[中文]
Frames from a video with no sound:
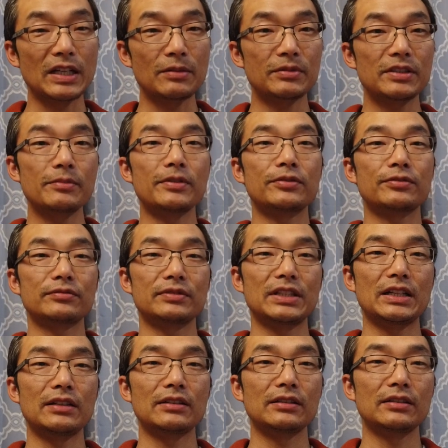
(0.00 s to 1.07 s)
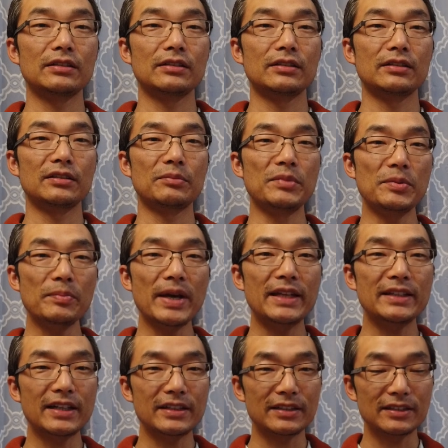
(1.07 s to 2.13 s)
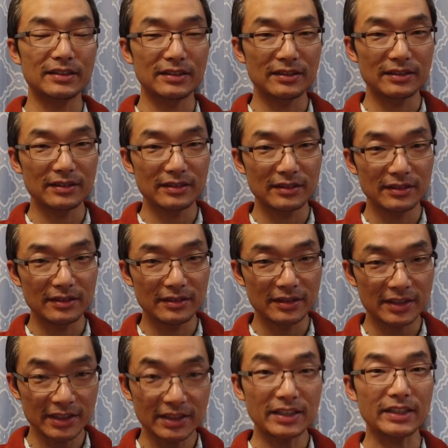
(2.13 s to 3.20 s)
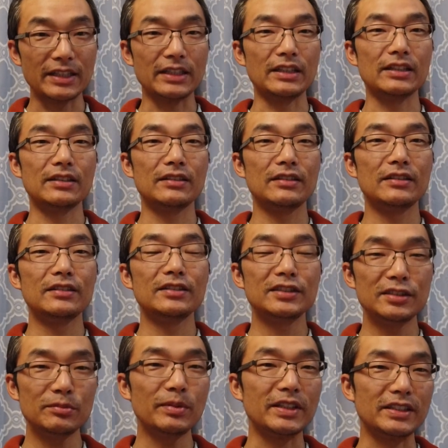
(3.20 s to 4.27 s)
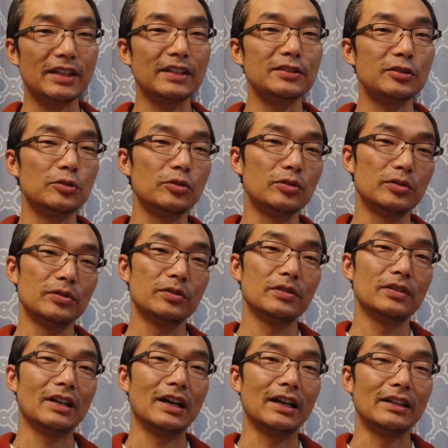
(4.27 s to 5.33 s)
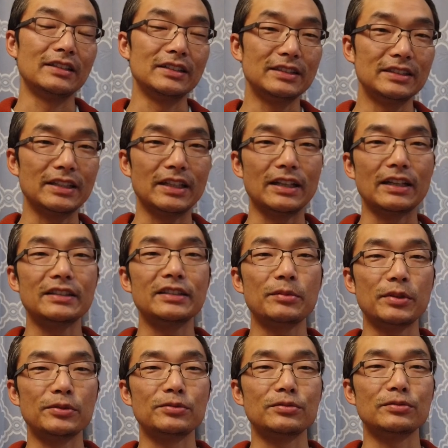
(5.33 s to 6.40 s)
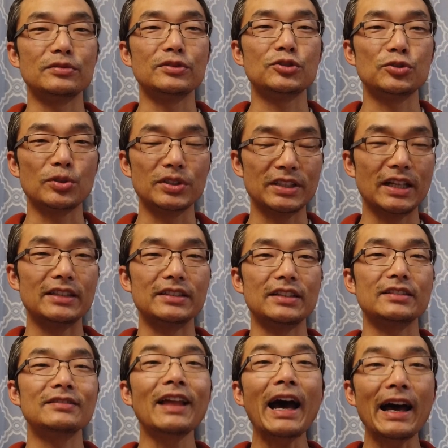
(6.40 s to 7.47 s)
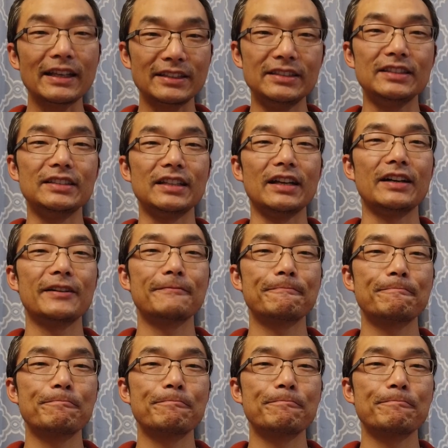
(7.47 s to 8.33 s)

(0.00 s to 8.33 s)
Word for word: 然后这本书呢，明白在这里，基本上就啊理解了这本书所讲的大意了。